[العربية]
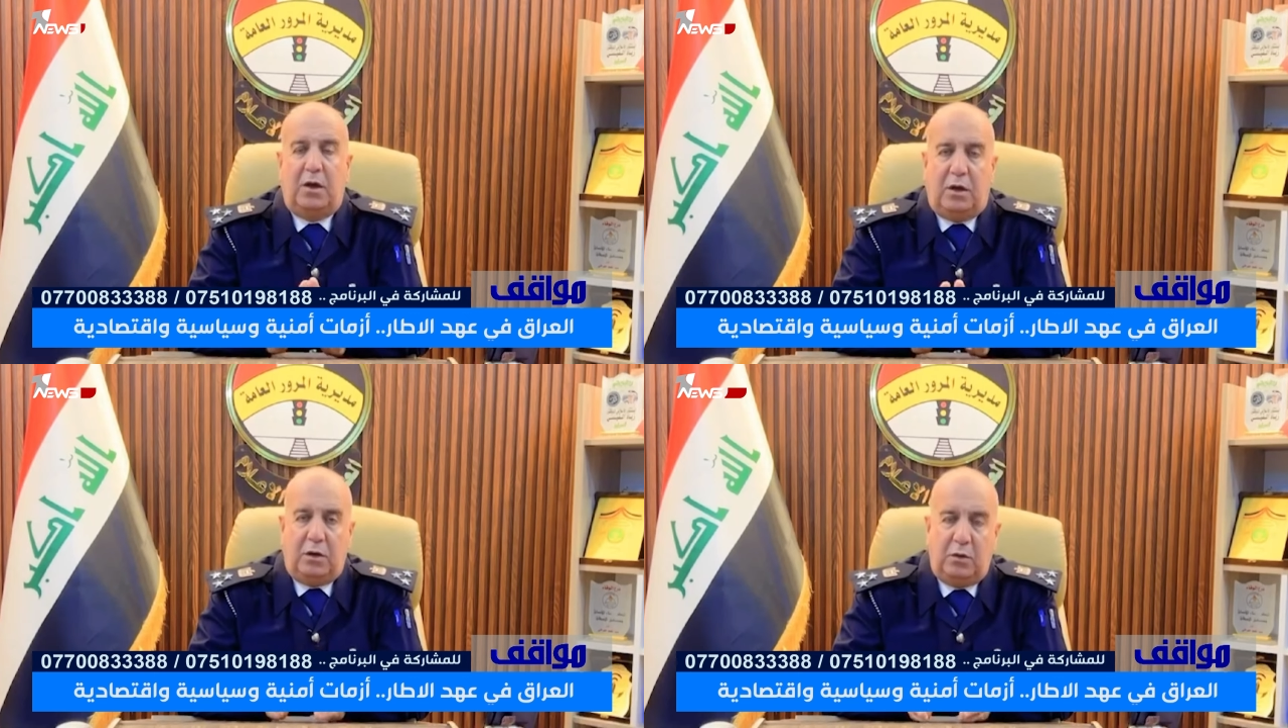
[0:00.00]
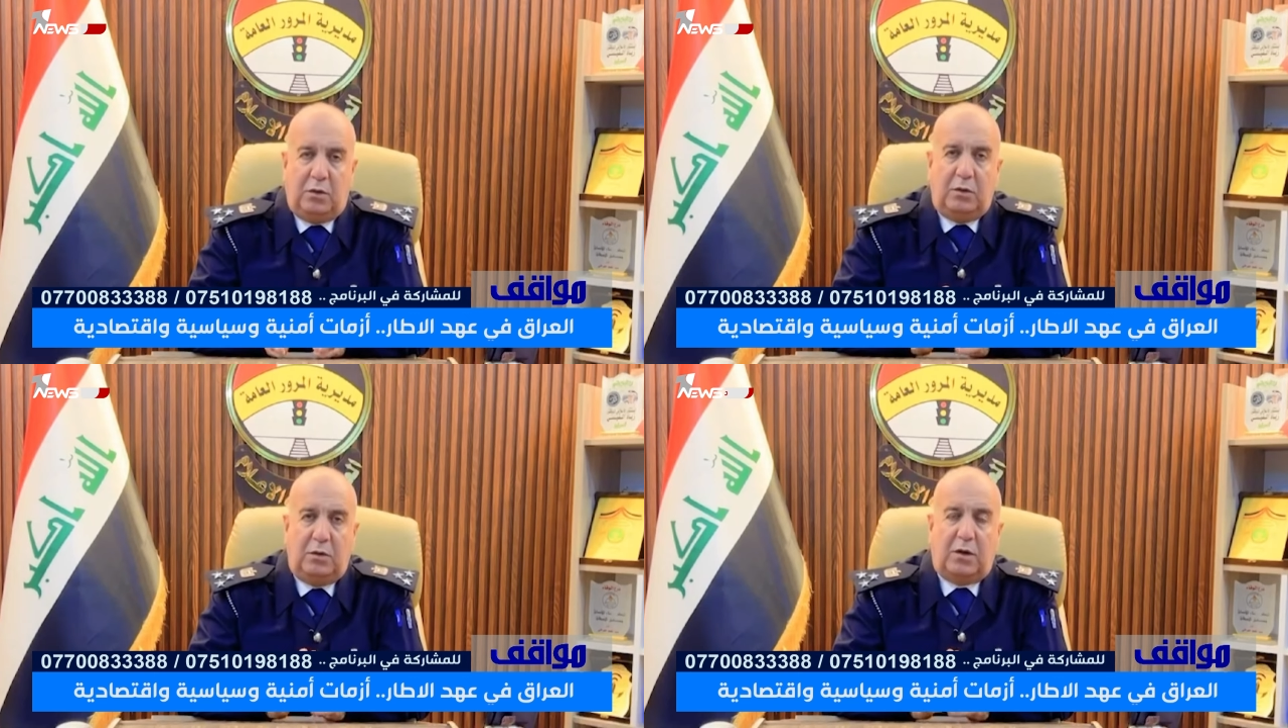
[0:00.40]

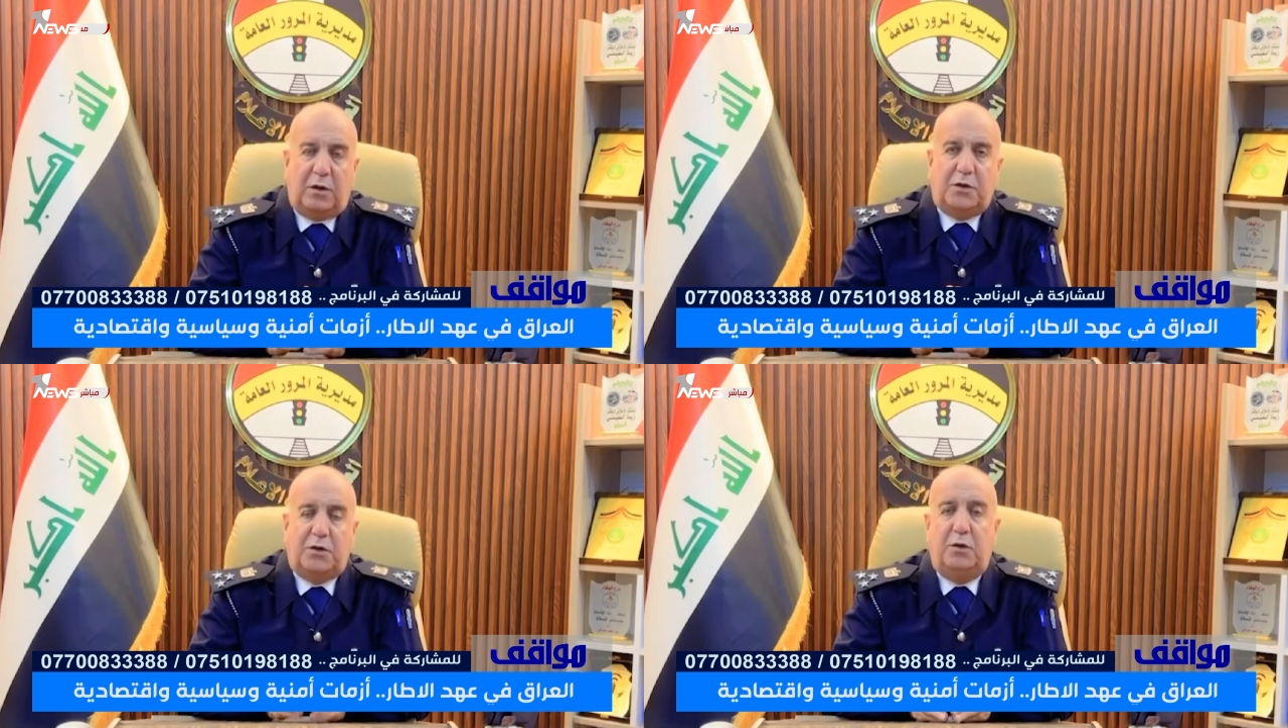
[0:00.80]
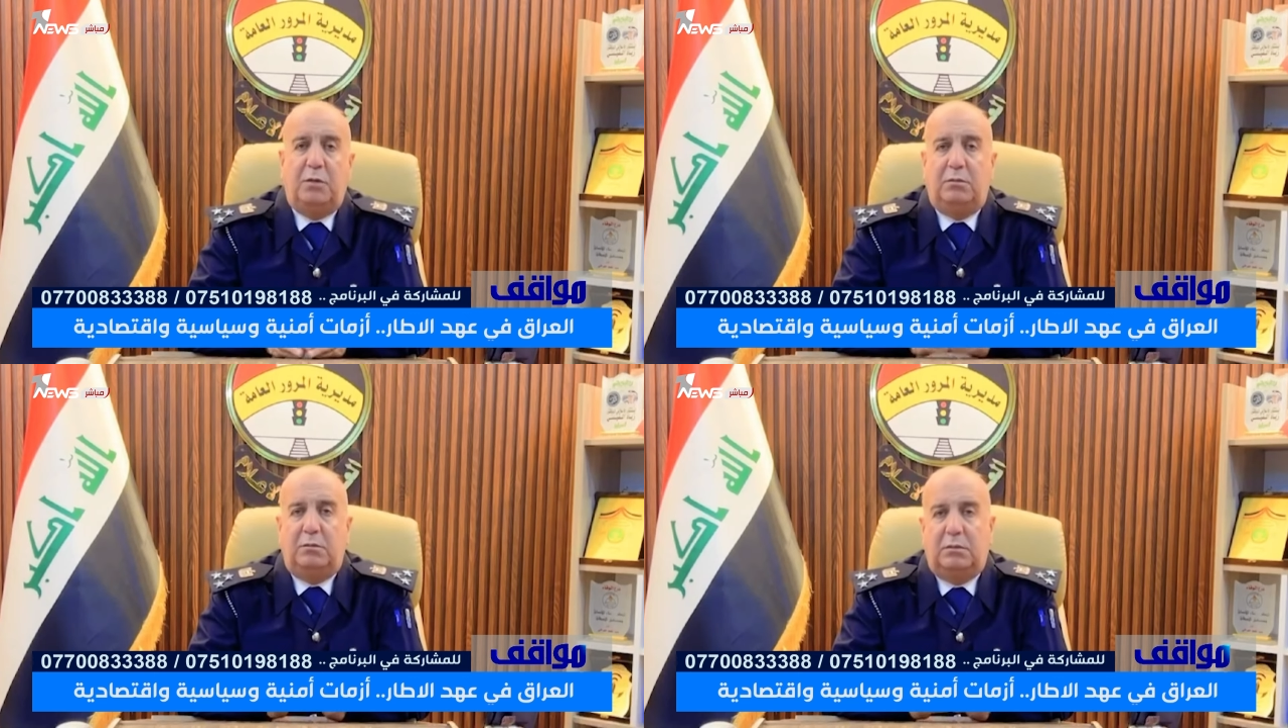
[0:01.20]
انه
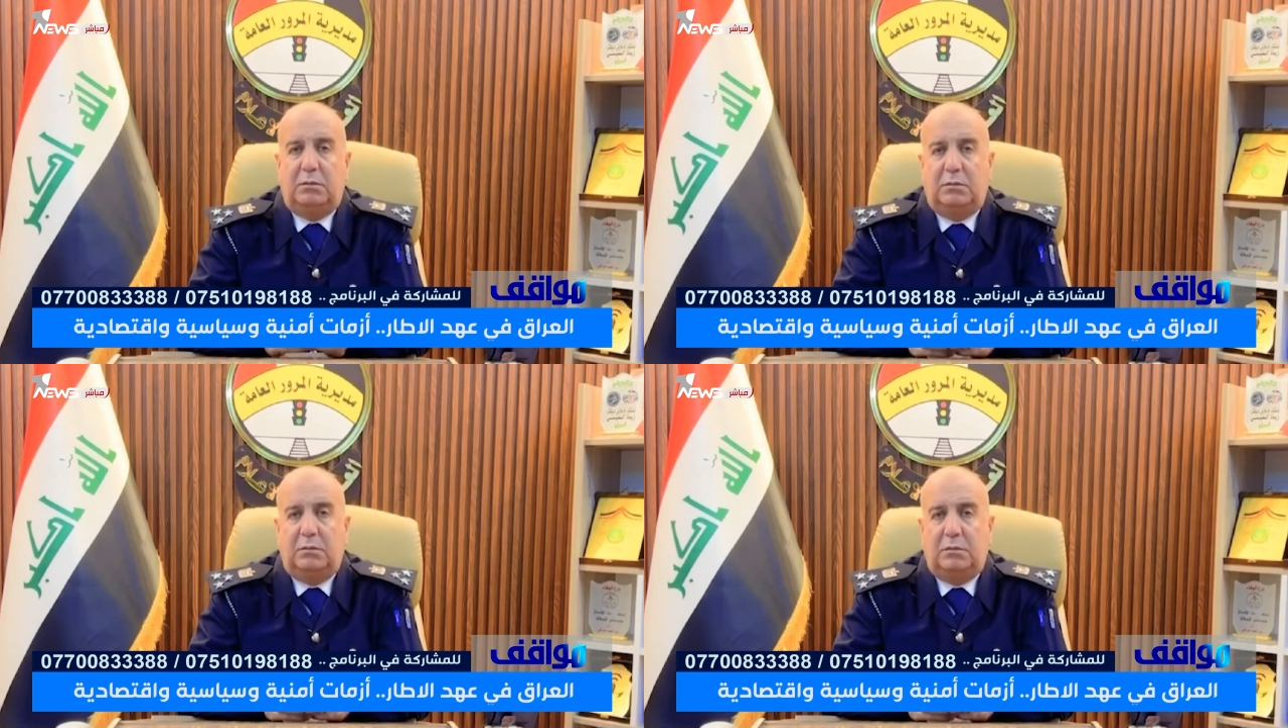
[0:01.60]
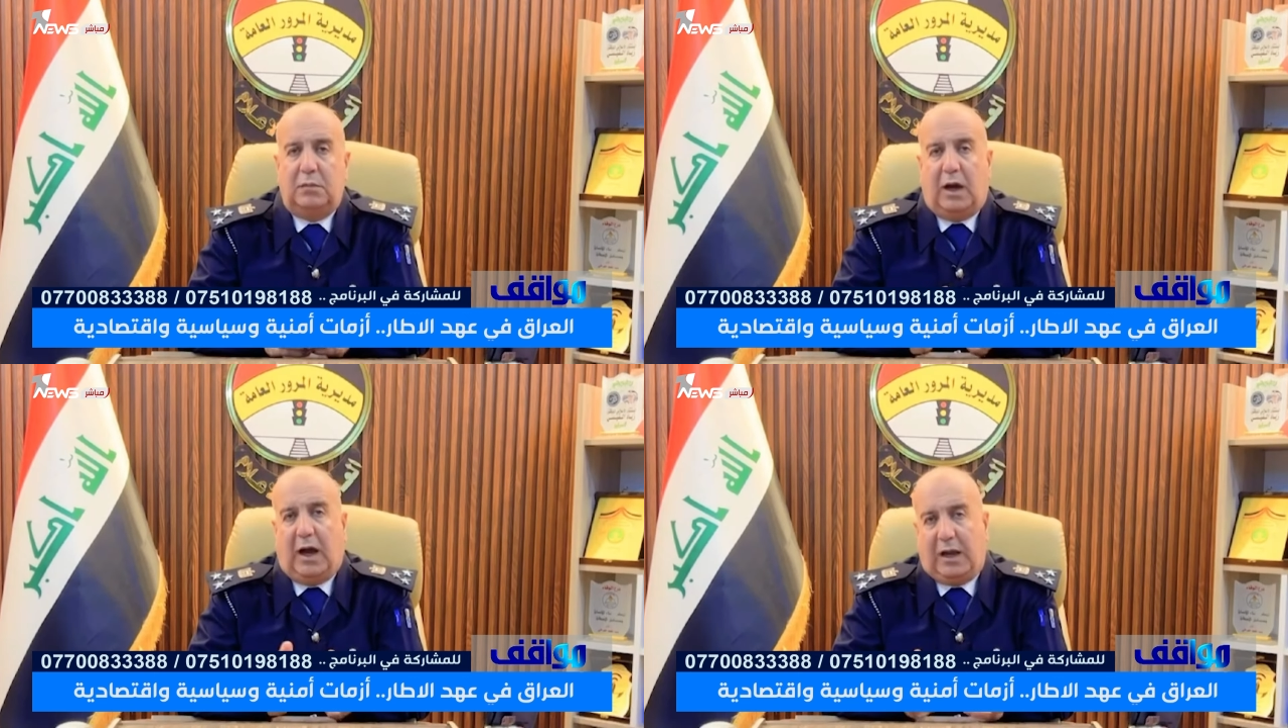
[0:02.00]
الرسوم
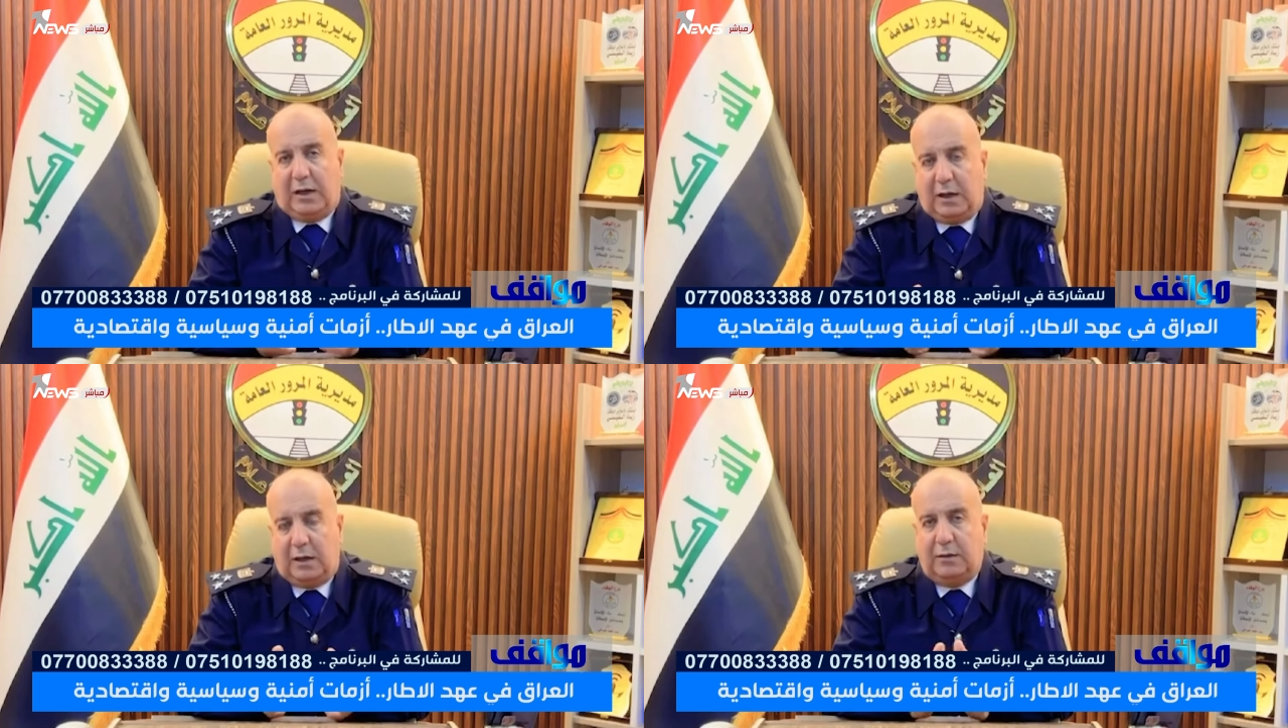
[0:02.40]
عالية